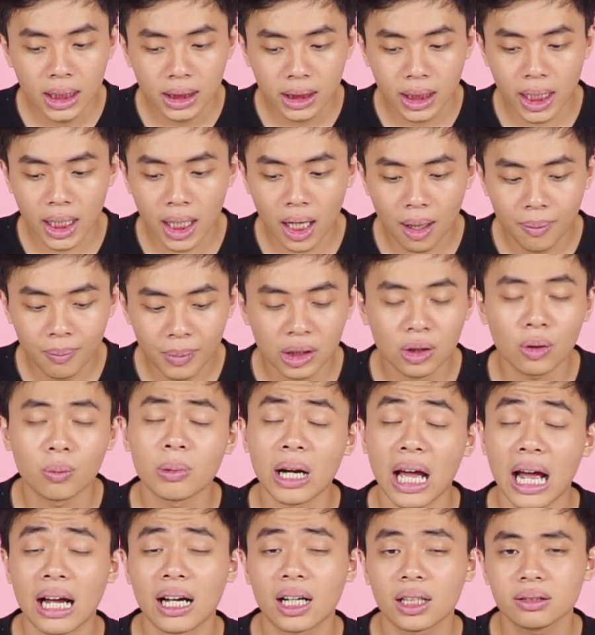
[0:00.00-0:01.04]
thì uh, mình cũng
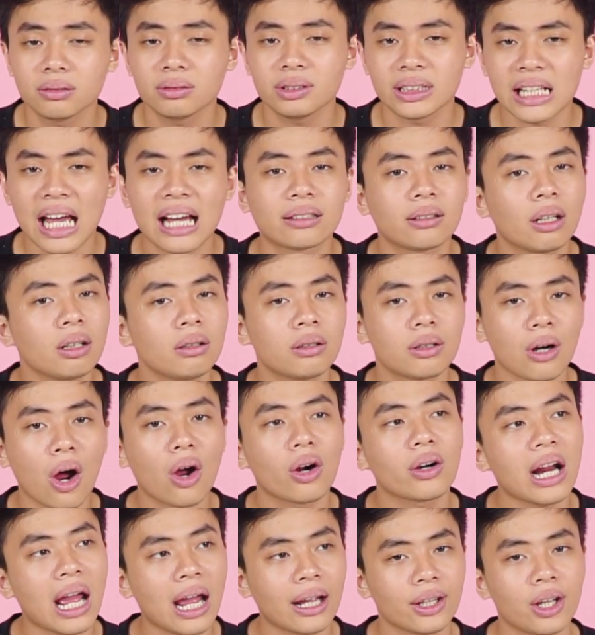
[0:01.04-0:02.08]
đã giải thích
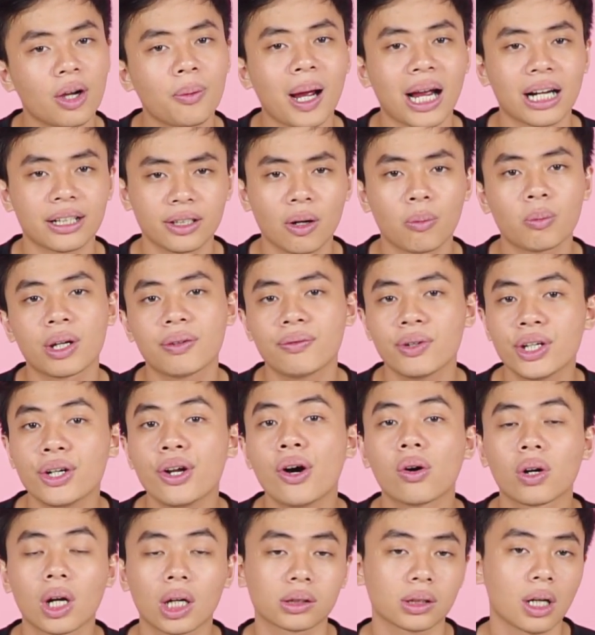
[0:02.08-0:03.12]
rõ ràng cho bạn trong cái
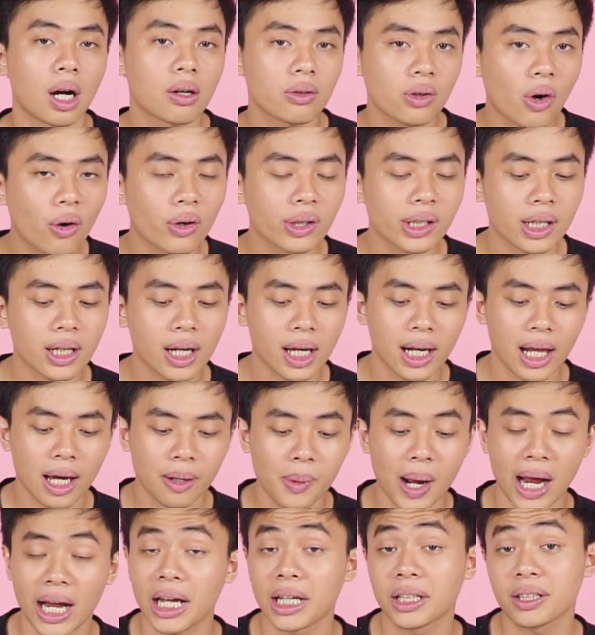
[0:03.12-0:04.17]
video lần đó rồi cho nên là các
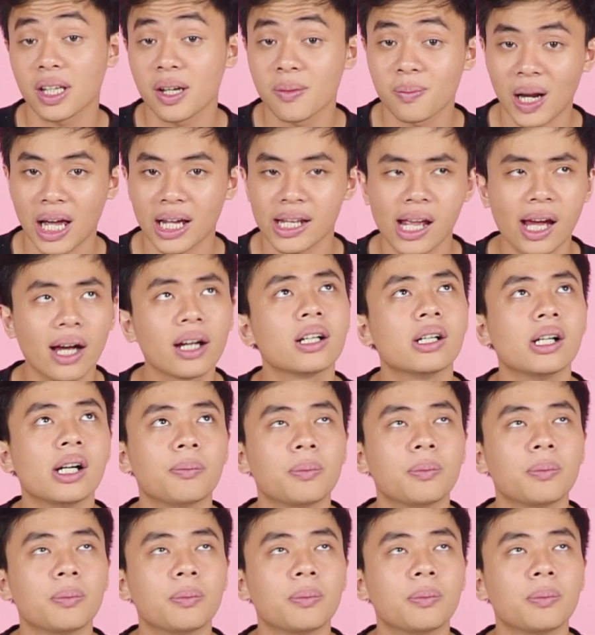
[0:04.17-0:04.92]
bạn hãy tìm lại nhé